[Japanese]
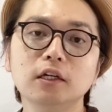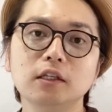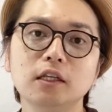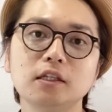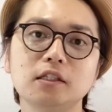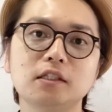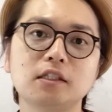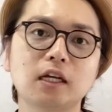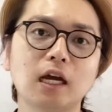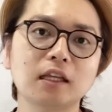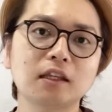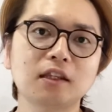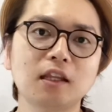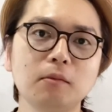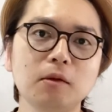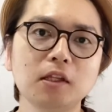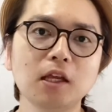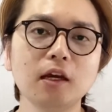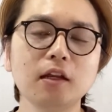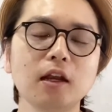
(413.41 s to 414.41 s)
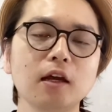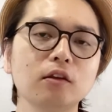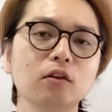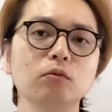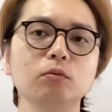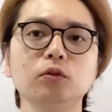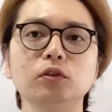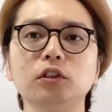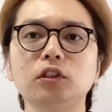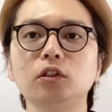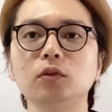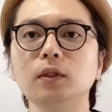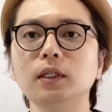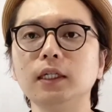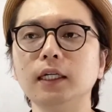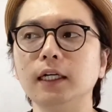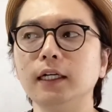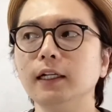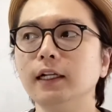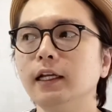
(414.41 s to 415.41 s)
ね、買ってみたいなと思う人
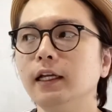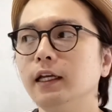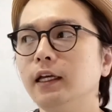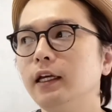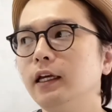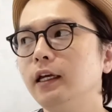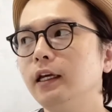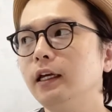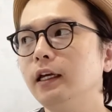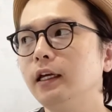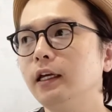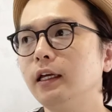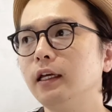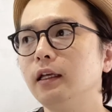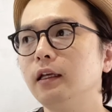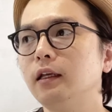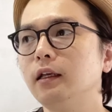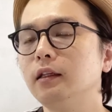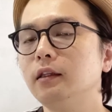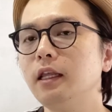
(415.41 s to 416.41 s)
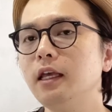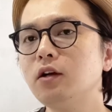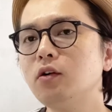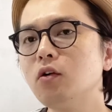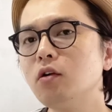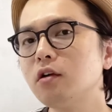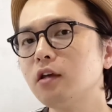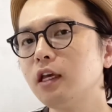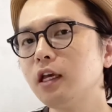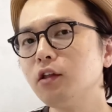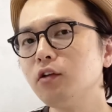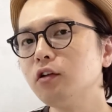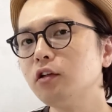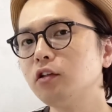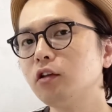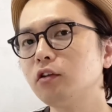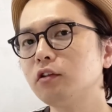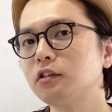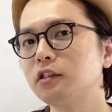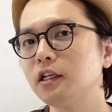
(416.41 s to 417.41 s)
は、えー、猫っ毛の
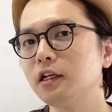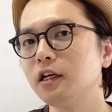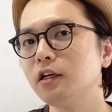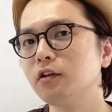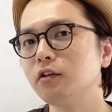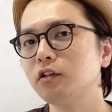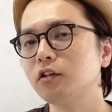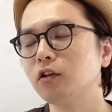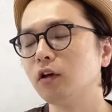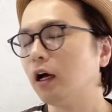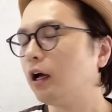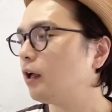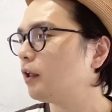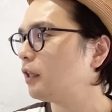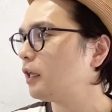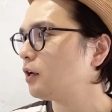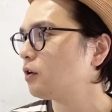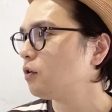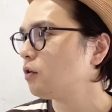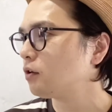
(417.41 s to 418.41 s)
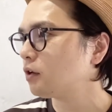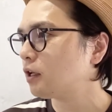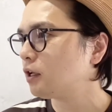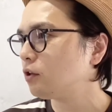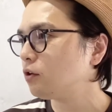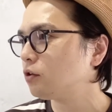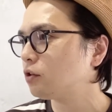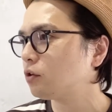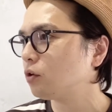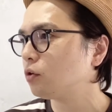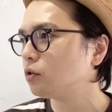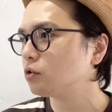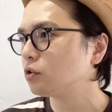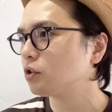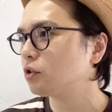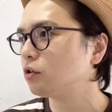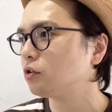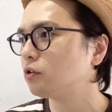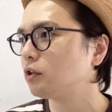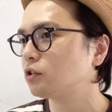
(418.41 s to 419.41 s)
人くせ毛の人あ猫っ毛の人細
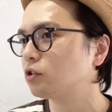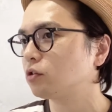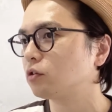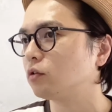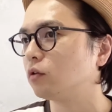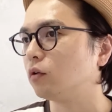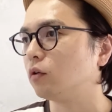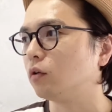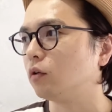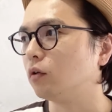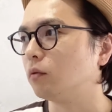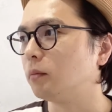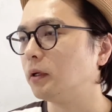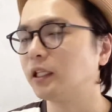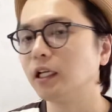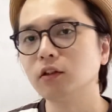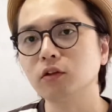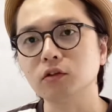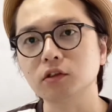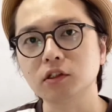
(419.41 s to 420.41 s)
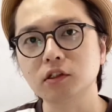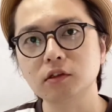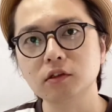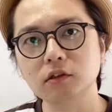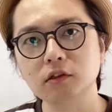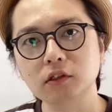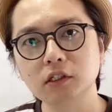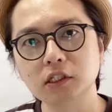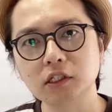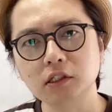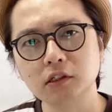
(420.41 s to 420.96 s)
毛の人はちょっとベタっとするし